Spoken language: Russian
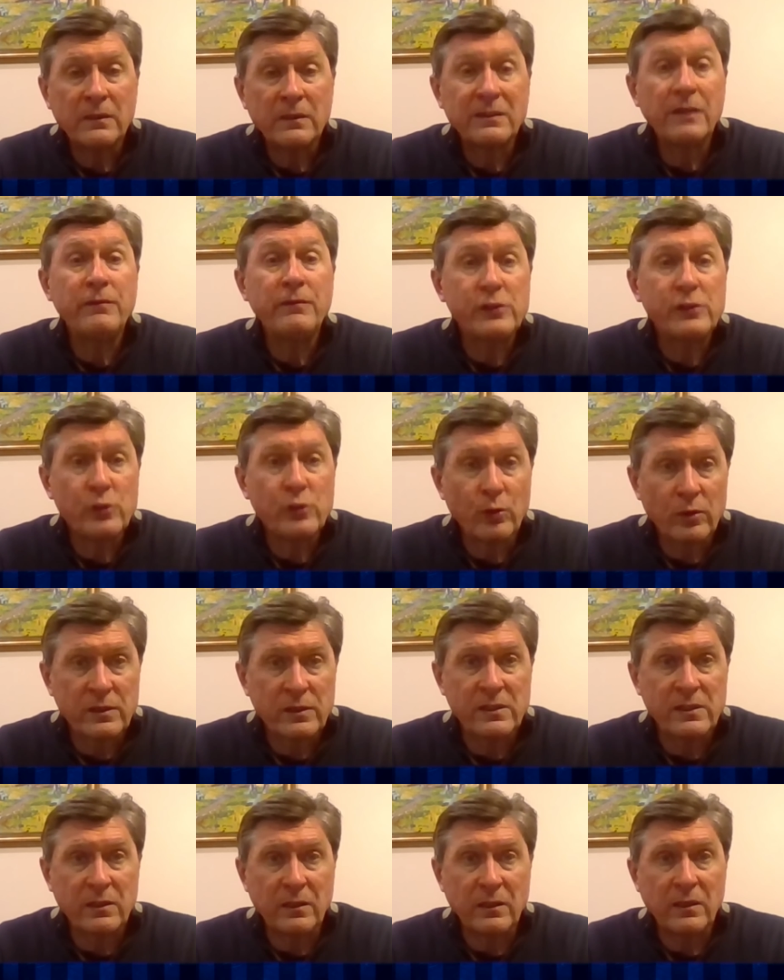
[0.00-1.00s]

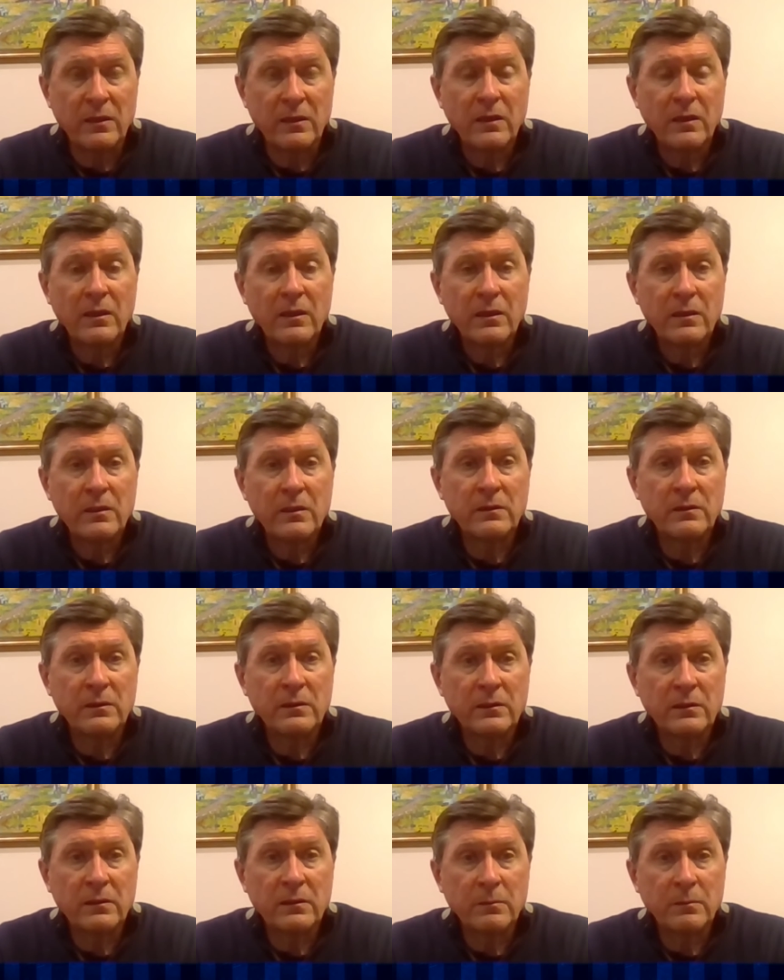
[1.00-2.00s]
доведется
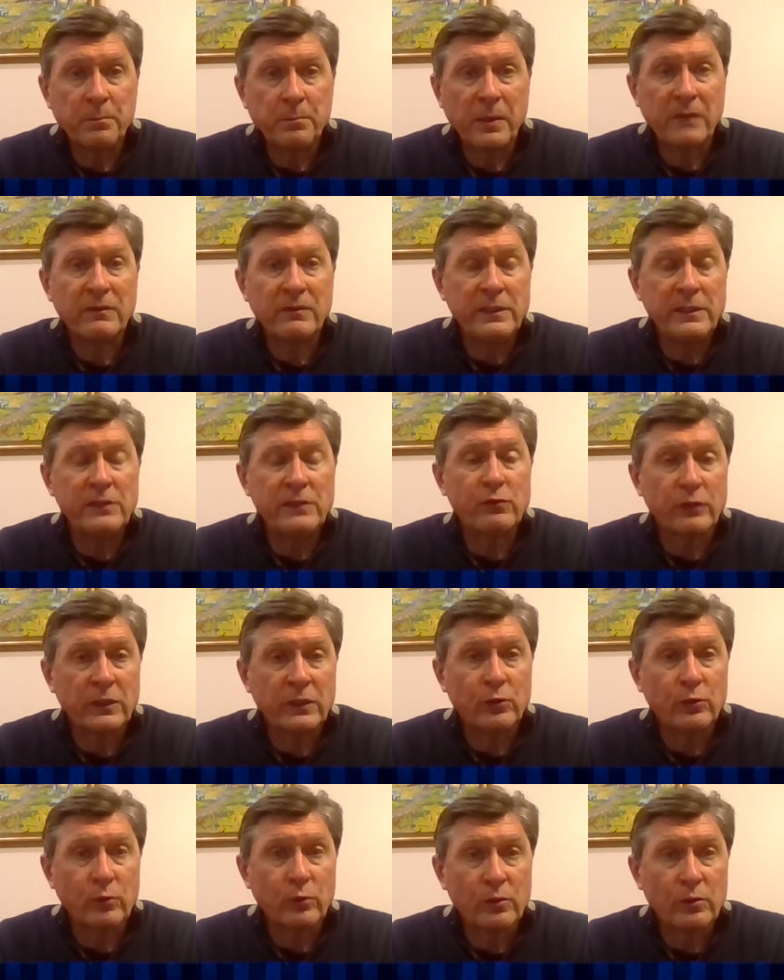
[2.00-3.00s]
проводить вот
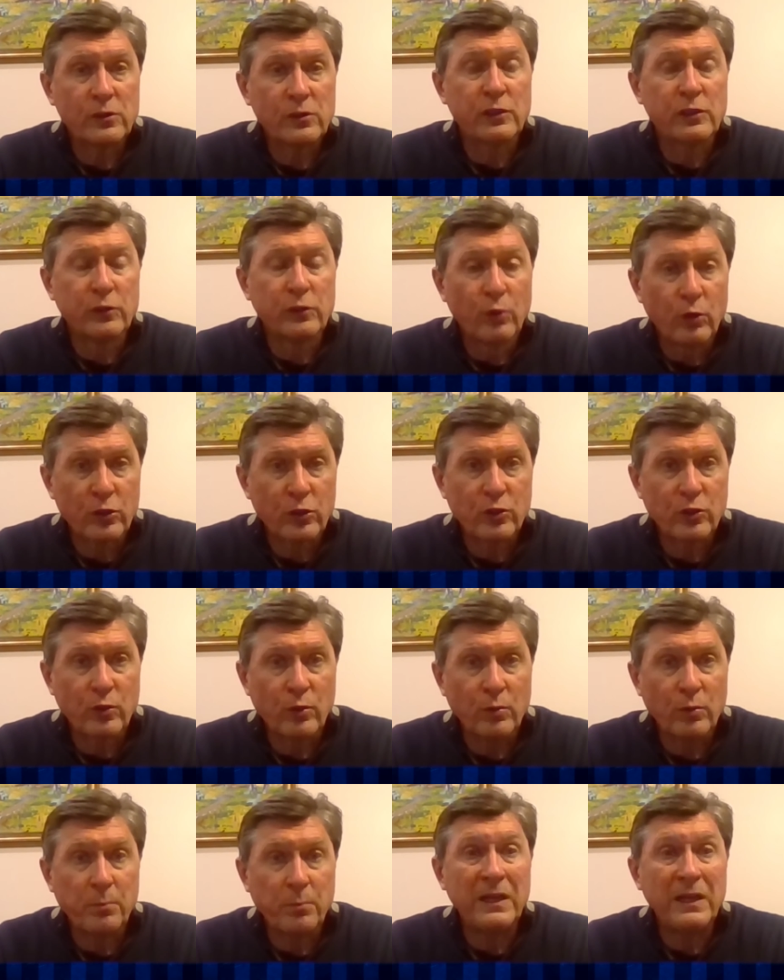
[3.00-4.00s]
эту
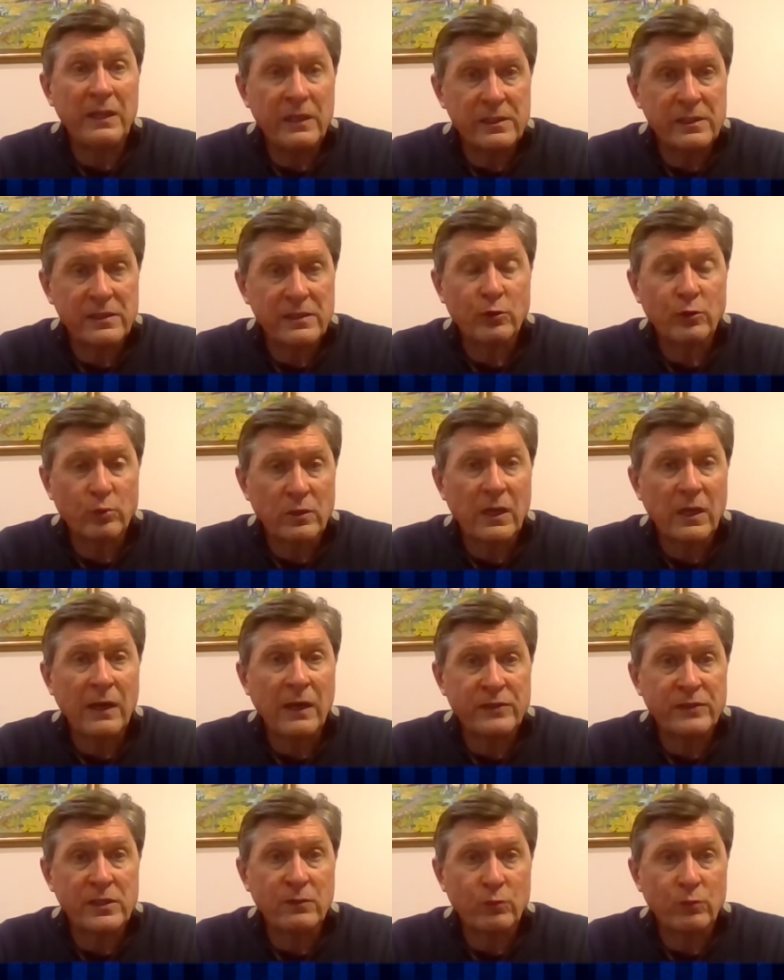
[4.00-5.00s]
сложную, болезненную
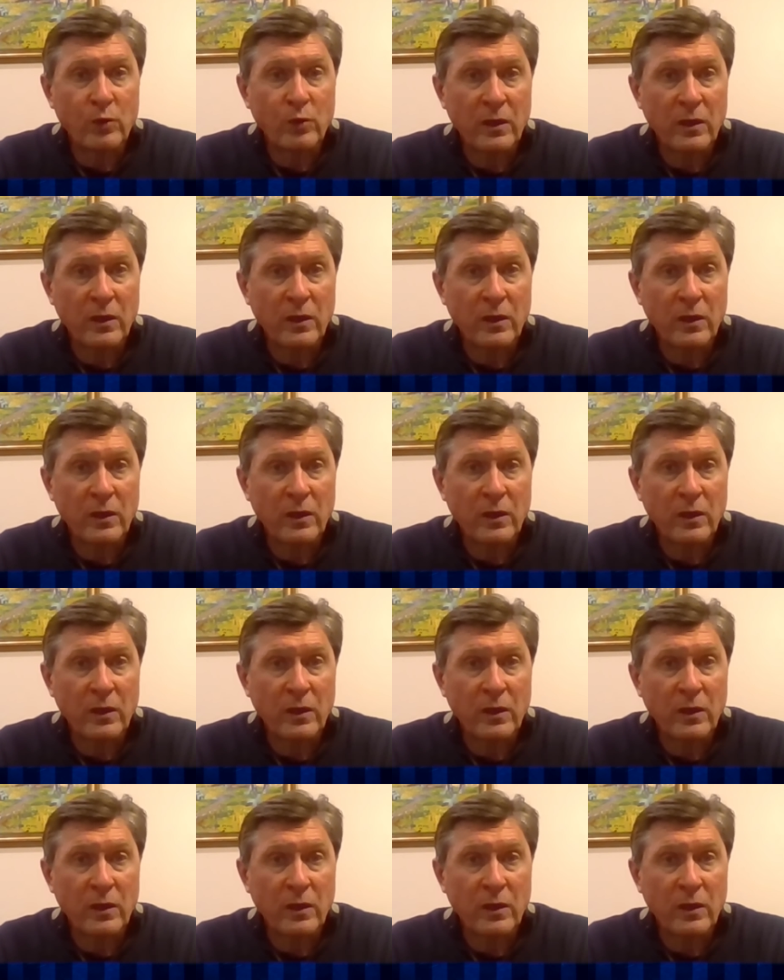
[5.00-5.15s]
нравственную